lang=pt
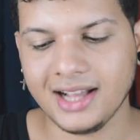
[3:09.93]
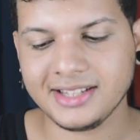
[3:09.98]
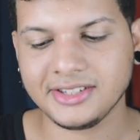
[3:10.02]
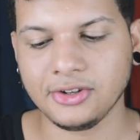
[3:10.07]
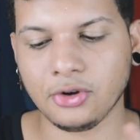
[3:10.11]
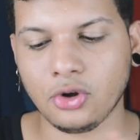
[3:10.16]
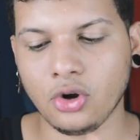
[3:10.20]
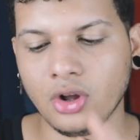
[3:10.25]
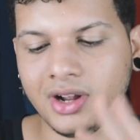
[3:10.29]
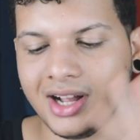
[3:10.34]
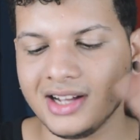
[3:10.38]
É
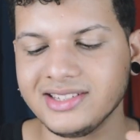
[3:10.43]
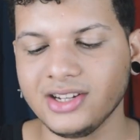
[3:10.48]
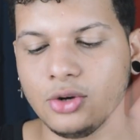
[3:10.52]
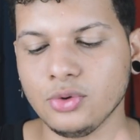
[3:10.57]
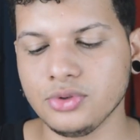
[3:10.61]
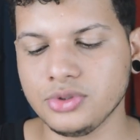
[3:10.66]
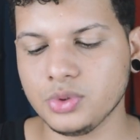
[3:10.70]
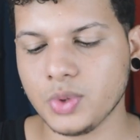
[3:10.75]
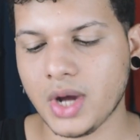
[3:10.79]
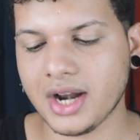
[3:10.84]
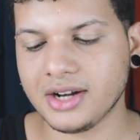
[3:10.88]
só colocar seu
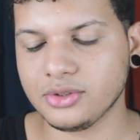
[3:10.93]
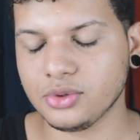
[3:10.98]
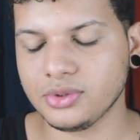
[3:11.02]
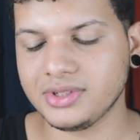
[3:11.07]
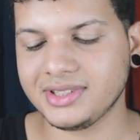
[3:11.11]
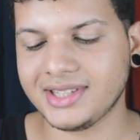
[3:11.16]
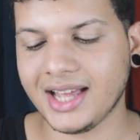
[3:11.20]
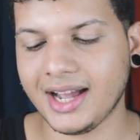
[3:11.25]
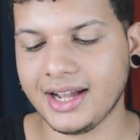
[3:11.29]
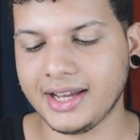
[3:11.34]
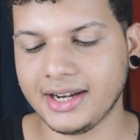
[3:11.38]
usuário do
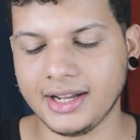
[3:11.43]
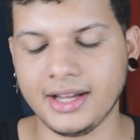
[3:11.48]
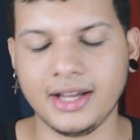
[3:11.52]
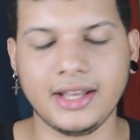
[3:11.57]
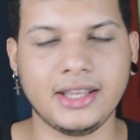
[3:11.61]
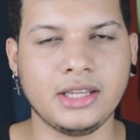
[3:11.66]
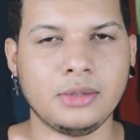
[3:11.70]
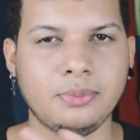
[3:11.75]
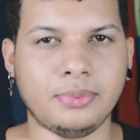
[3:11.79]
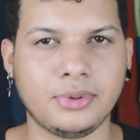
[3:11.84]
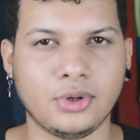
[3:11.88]
Instagram
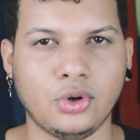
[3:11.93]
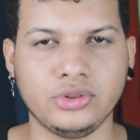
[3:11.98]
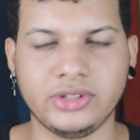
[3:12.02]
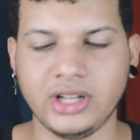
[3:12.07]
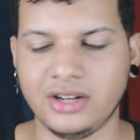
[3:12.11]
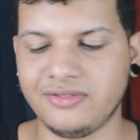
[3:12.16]
e pronto,